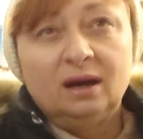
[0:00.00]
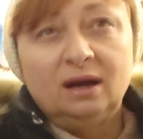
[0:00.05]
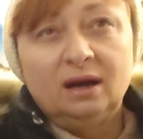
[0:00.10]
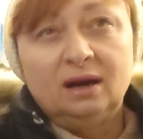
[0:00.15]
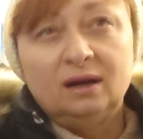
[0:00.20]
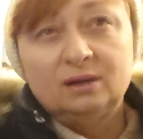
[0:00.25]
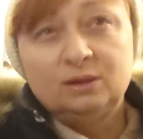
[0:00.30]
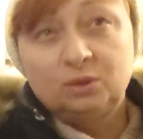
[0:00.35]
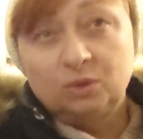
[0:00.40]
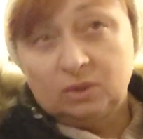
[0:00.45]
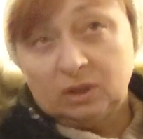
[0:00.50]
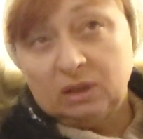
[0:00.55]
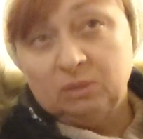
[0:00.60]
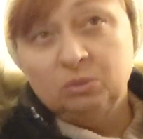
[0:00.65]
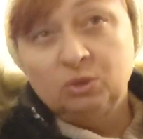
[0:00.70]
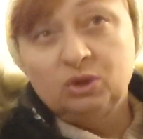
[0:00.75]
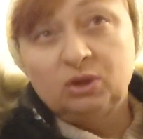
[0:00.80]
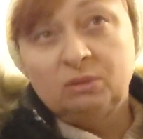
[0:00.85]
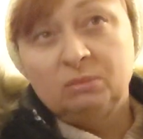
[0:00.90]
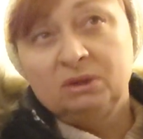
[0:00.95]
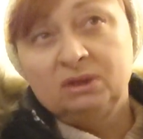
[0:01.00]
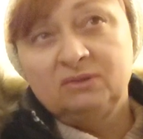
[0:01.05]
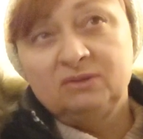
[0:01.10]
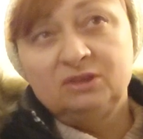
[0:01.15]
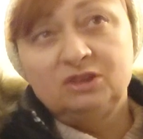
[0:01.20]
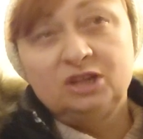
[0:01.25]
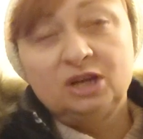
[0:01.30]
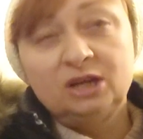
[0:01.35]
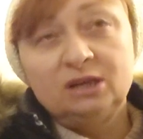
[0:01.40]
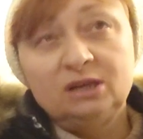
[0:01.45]
А кто-то ему там
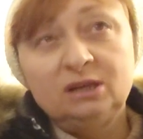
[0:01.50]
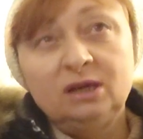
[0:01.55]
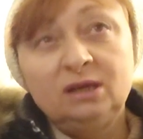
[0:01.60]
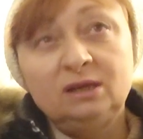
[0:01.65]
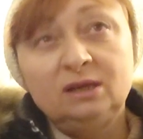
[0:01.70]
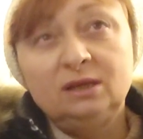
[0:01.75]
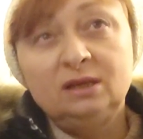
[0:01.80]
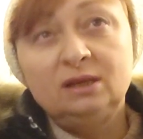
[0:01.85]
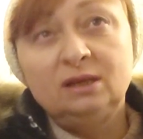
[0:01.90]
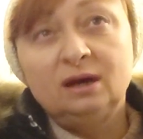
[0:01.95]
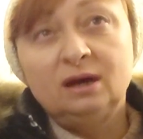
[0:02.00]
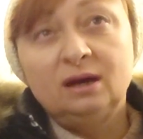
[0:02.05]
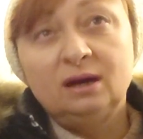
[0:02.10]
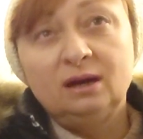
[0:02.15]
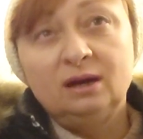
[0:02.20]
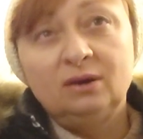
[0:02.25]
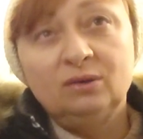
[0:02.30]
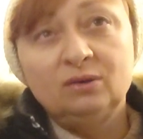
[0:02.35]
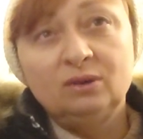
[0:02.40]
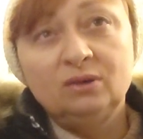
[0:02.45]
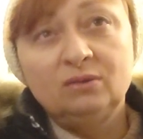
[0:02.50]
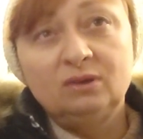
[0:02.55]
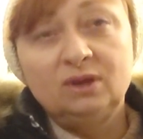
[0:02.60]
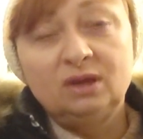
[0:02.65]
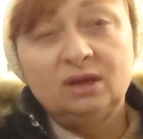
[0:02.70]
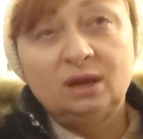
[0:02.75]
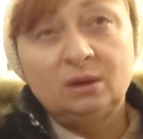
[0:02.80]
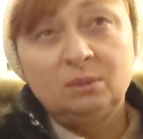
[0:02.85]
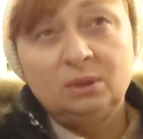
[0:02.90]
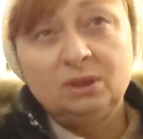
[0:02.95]
отвечает, нет, не дали. А он
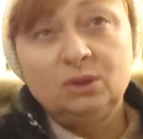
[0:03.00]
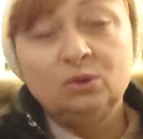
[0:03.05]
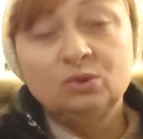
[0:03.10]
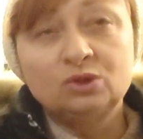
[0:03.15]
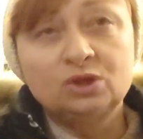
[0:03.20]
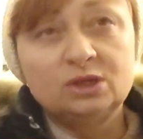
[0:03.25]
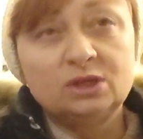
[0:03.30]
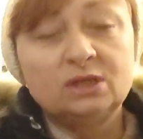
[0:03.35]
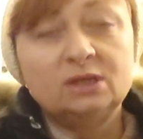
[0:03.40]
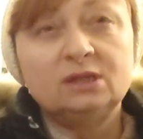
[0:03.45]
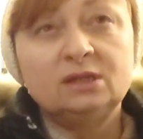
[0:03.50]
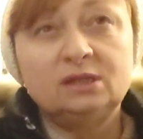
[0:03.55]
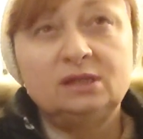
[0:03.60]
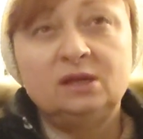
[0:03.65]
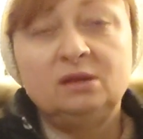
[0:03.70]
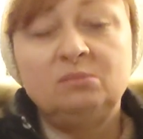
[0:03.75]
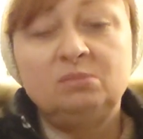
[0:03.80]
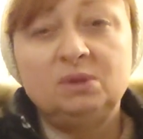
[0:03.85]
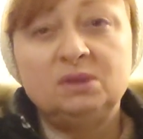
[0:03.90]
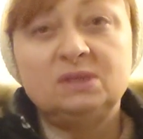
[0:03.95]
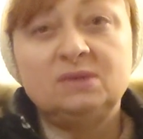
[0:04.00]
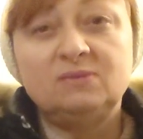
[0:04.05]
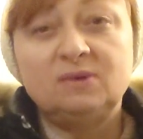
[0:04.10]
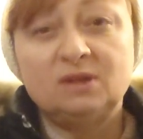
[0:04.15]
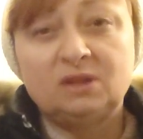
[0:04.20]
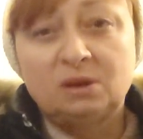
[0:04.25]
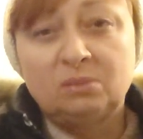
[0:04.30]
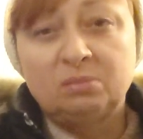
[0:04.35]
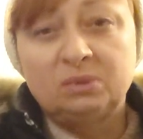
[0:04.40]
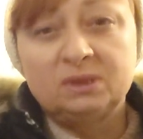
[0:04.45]
говорит, а мы тоже целый день без
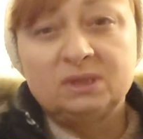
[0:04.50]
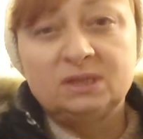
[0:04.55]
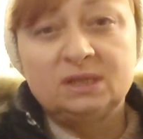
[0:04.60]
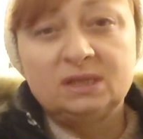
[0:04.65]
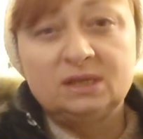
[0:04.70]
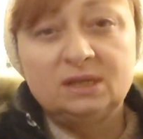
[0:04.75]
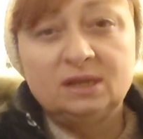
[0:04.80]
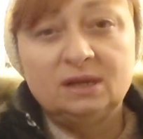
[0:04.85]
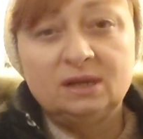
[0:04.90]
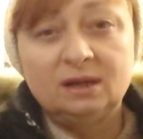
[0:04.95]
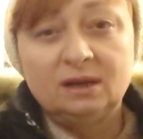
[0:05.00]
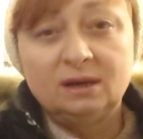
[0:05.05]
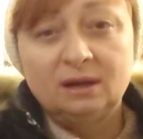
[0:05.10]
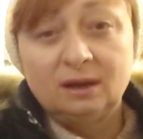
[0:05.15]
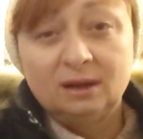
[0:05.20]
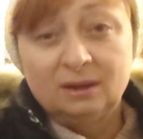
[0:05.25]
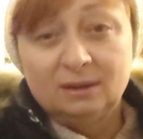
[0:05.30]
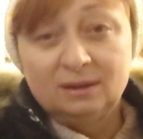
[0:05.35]
света просидели.